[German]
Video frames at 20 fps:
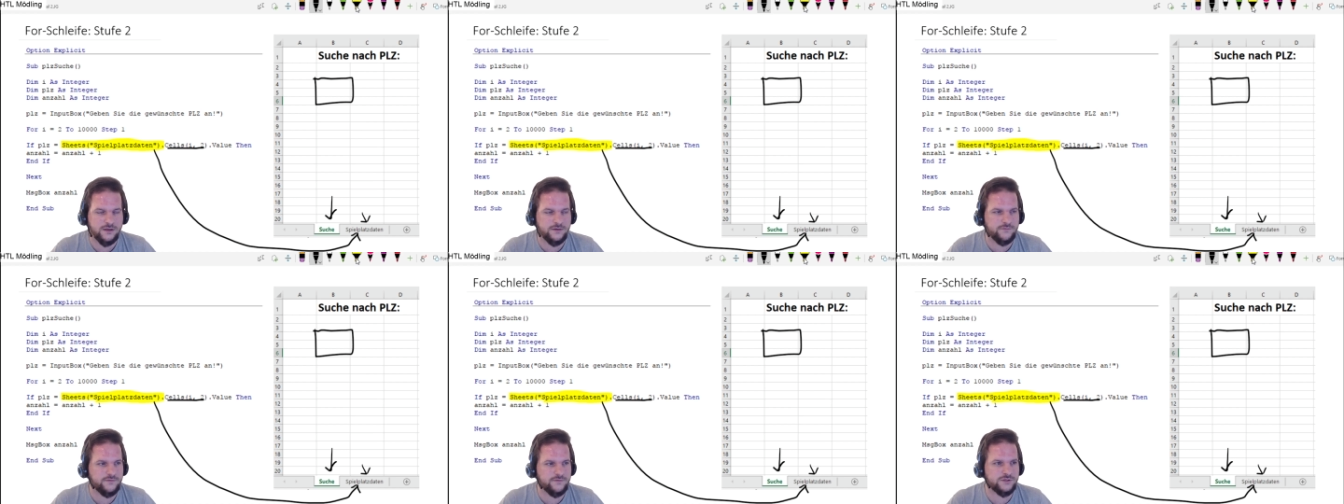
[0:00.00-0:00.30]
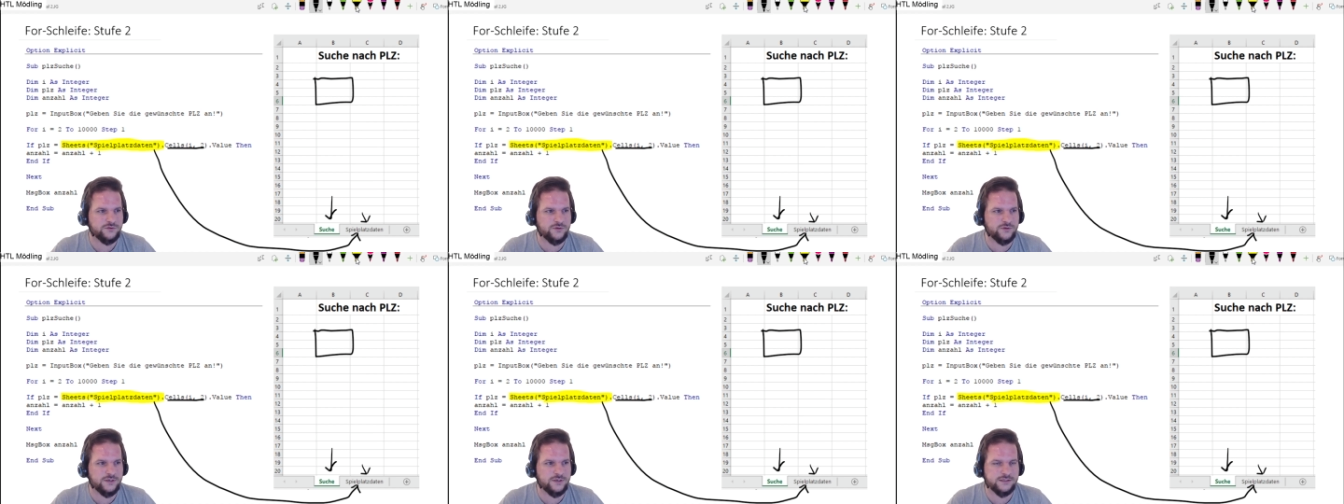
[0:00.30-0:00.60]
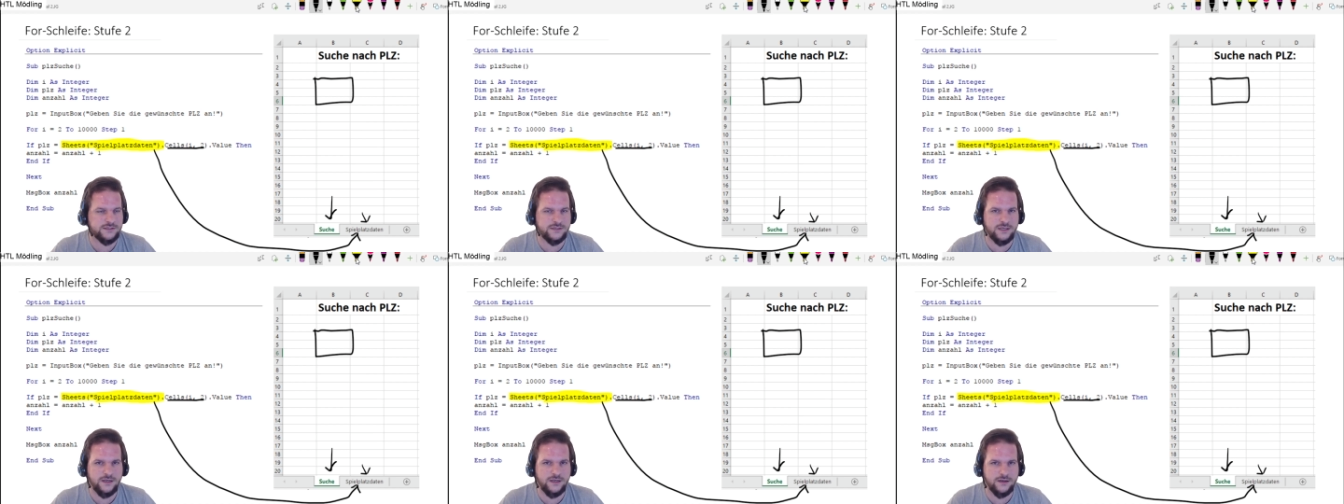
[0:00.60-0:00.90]
was natürlich
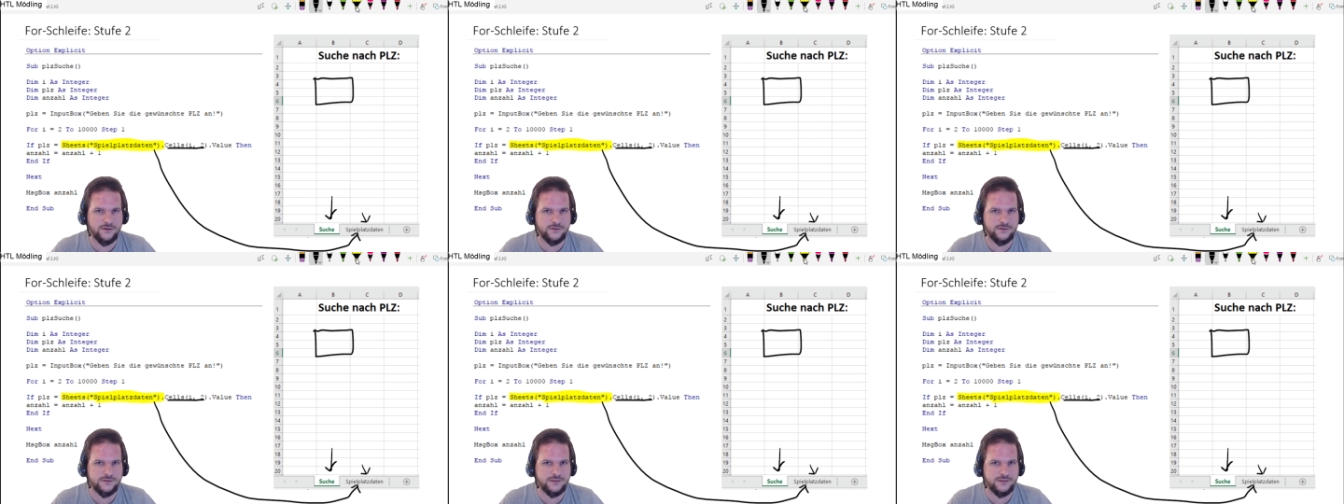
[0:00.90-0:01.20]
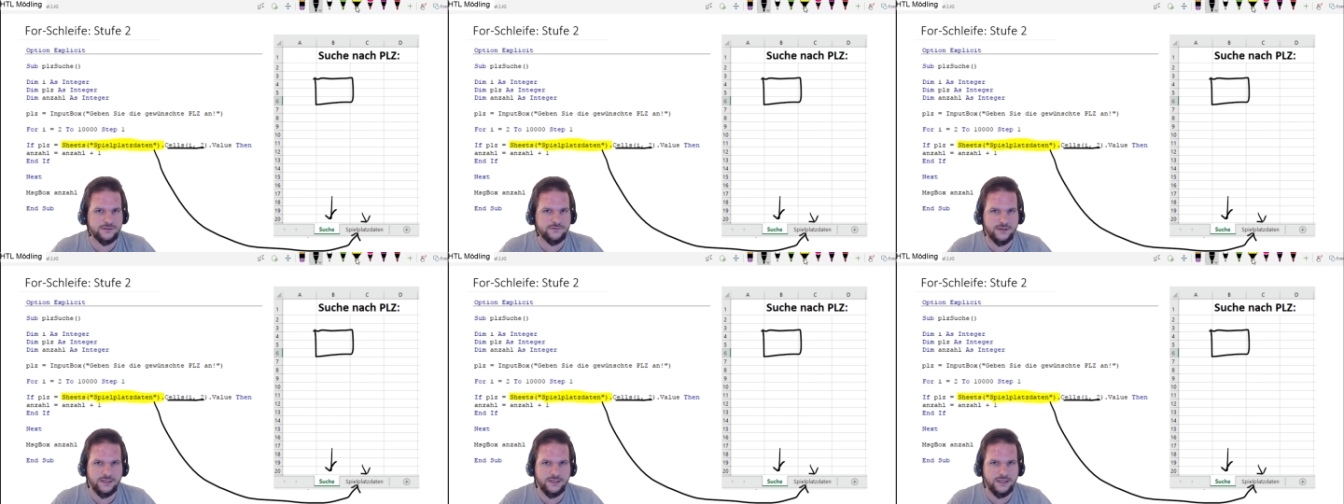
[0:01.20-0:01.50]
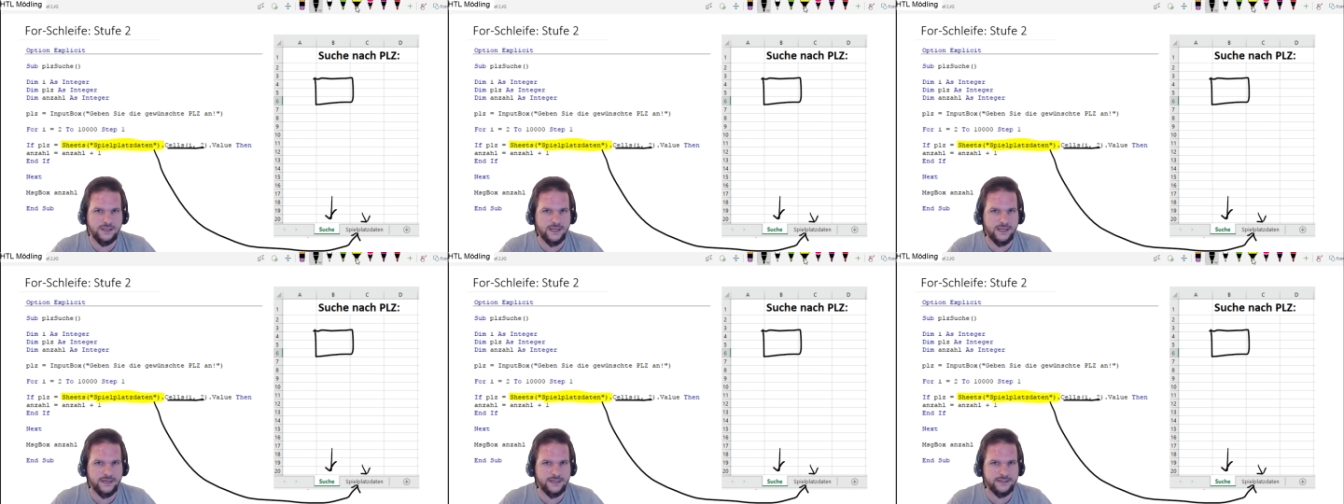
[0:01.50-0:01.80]
sinnlos ist, weil
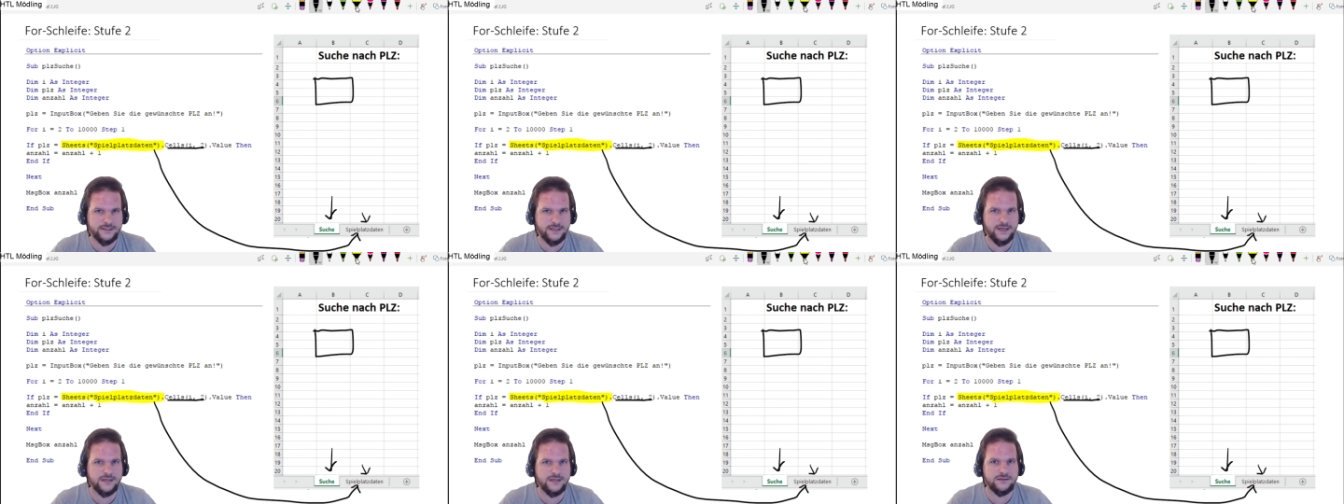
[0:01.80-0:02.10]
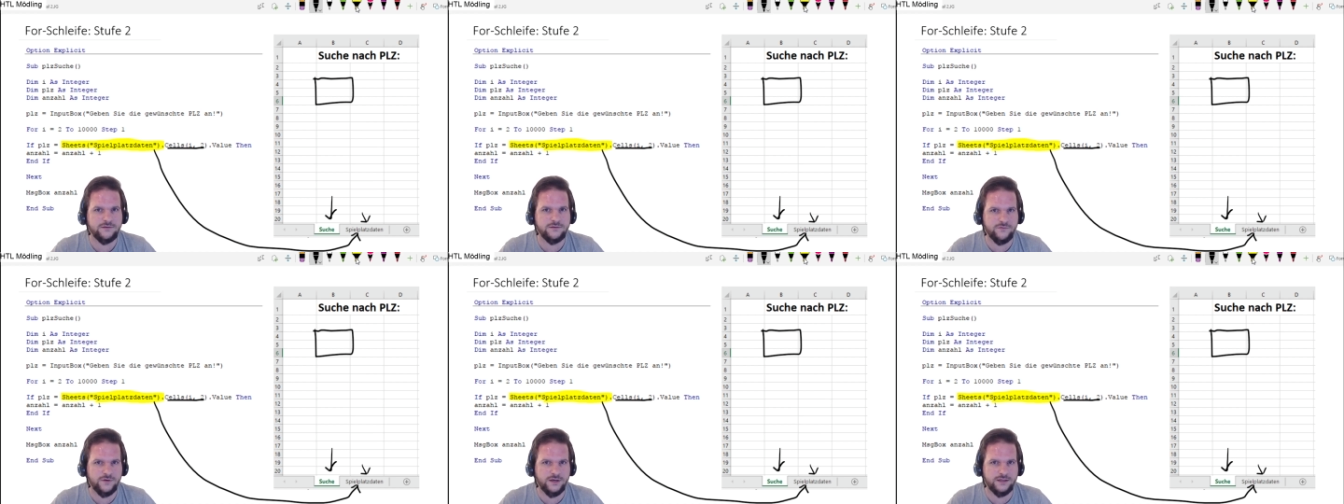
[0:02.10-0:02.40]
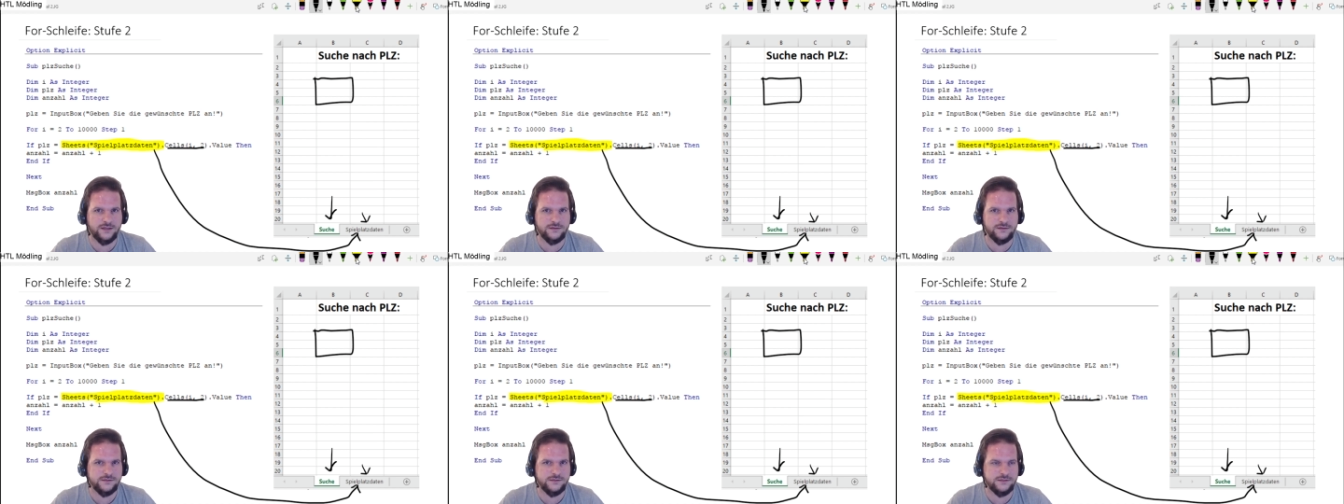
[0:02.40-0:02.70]
hier keine Daten
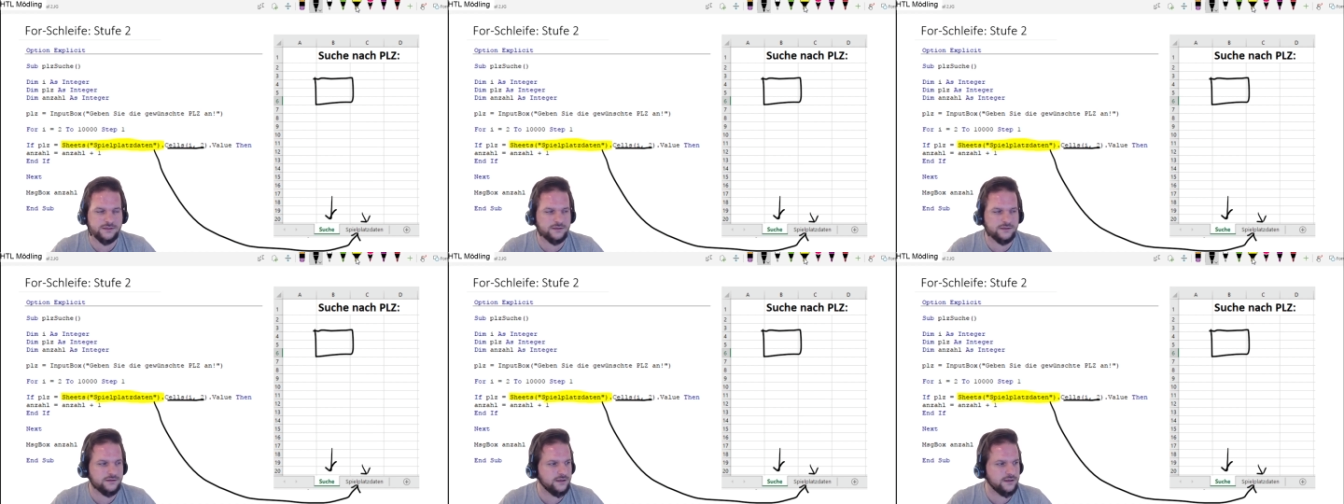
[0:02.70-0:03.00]
vorhanden sind.